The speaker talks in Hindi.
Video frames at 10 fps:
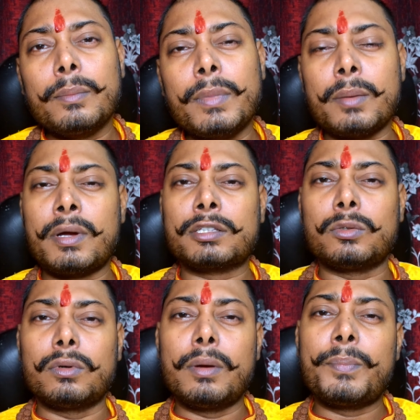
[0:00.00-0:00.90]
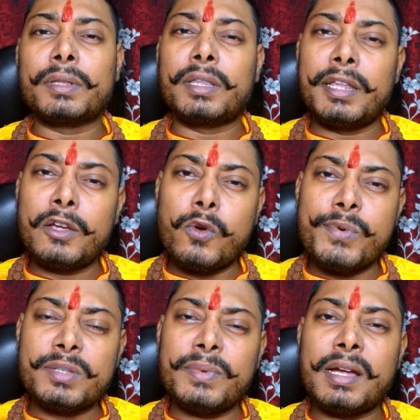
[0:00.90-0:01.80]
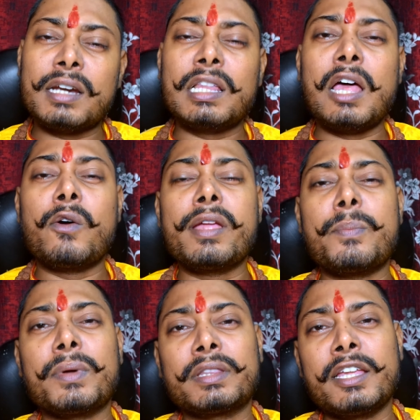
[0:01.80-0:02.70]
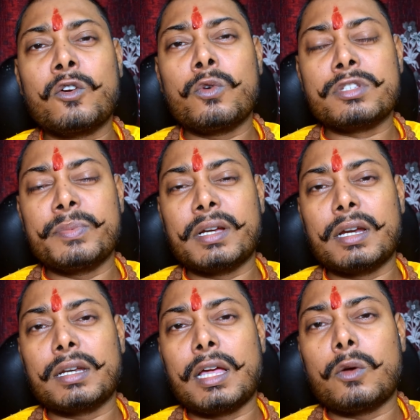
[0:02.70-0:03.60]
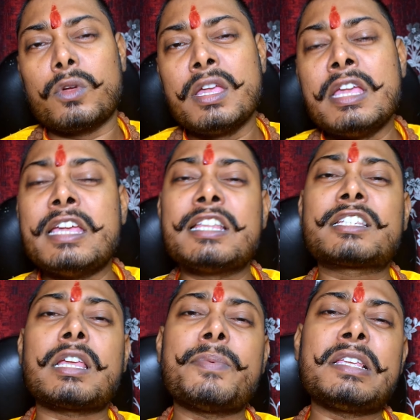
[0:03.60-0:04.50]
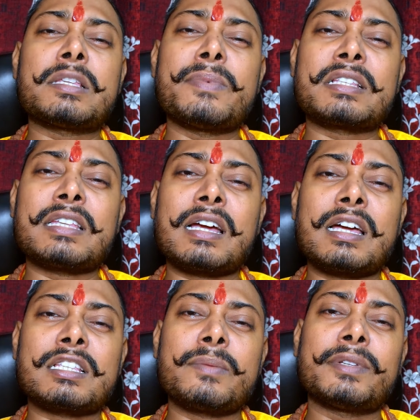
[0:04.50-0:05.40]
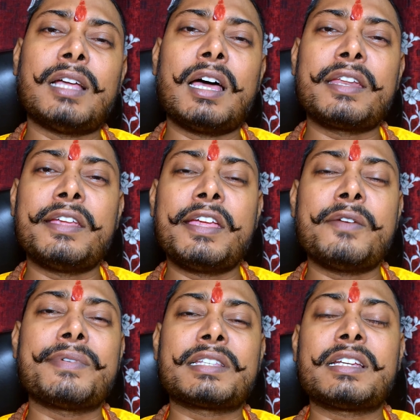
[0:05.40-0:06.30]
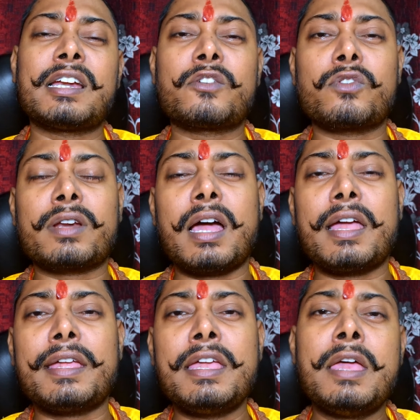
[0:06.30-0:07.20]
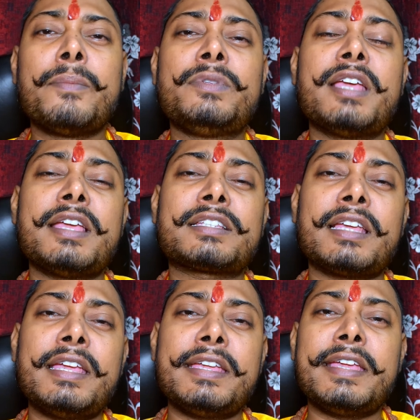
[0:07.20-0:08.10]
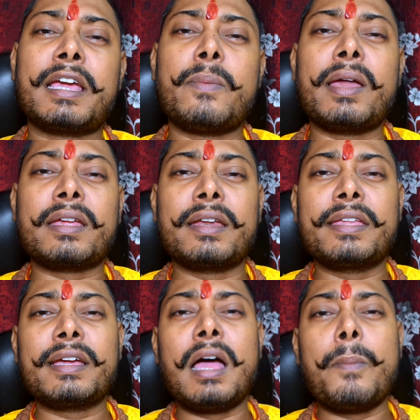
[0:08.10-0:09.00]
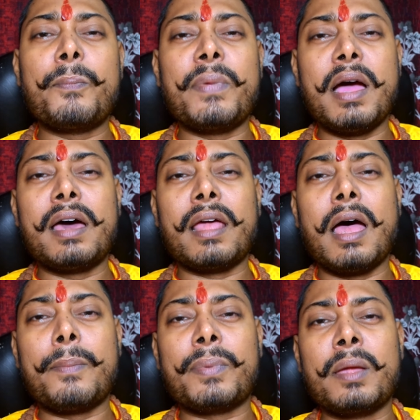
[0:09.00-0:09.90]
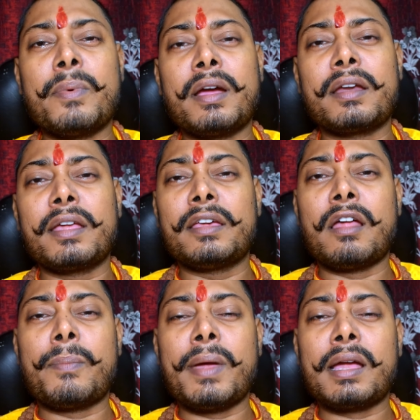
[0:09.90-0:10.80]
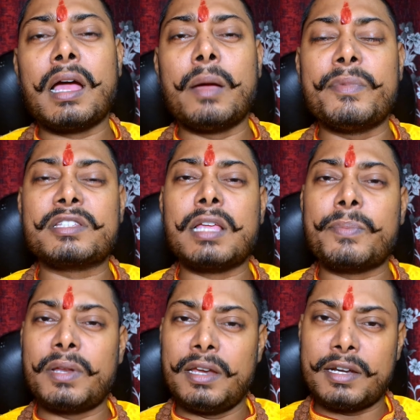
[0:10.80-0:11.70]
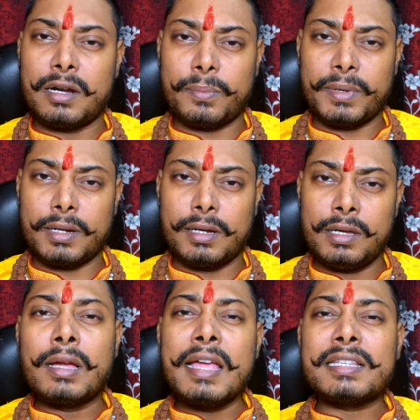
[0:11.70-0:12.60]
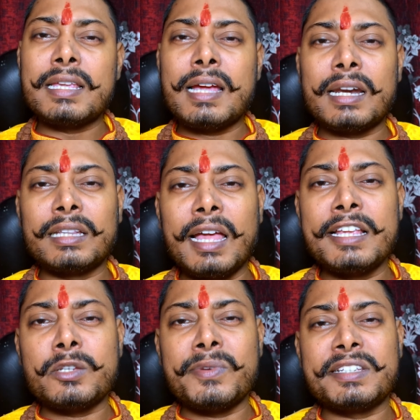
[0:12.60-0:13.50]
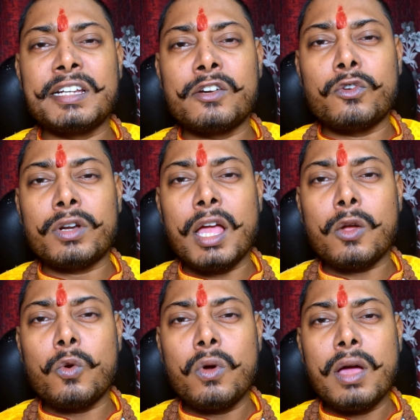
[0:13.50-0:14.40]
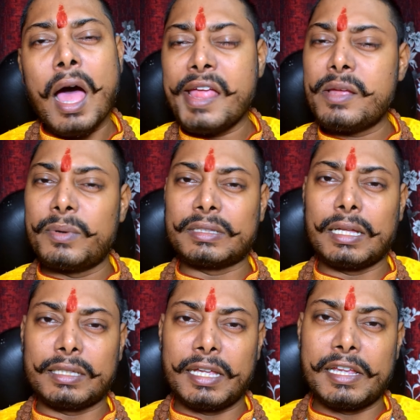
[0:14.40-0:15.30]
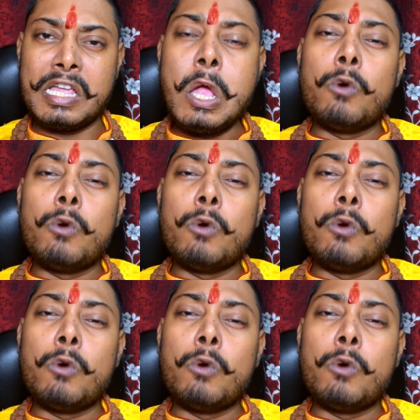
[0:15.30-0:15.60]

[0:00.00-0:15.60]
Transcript: मरभक्तो पत्नी को वश में करना हो या पति को वश में करना हो इन सभी समस्या का समाधान यही वसीकरण टोटका है जैसे ही एक बार करिएगा प्यार आपके बगैर नहीं रह पाएगा हमेशा आपके लिए तड़पेगा कैसे करना है इस वसीकरण टोटका को आइए बताते हैं